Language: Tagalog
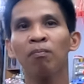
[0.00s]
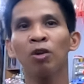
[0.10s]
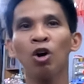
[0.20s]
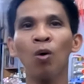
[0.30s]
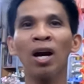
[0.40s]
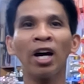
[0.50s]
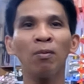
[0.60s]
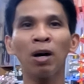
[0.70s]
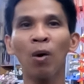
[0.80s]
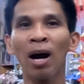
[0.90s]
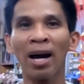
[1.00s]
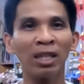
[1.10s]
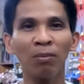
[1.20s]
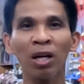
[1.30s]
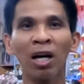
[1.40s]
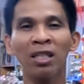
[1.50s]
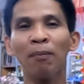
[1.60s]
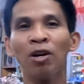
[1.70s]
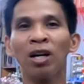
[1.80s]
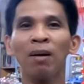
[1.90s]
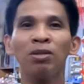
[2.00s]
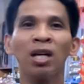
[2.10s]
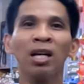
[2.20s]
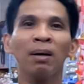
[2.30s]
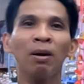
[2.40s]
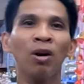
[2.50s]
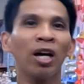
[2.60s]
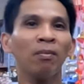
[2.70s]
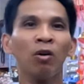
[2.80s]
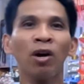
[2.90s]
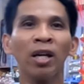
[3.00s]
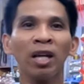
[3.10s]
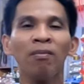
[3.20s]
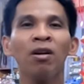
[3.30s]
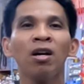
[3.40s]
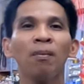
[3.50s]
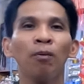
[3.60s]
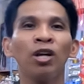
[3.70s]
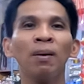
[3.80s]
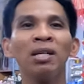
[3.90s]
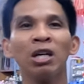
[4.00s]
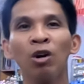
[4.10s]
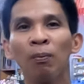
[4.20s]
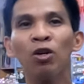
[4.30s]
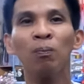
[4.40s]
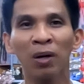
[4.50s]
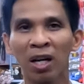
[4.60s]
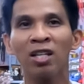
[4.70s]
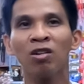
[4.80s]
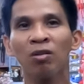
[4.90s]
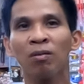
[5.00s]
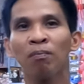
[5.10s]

Pero kung wala kayong makuha ang item talaga, example, nag-live selling kami, wala kayong makuha ang item, pwede namin isa ulit po yung pira nyo.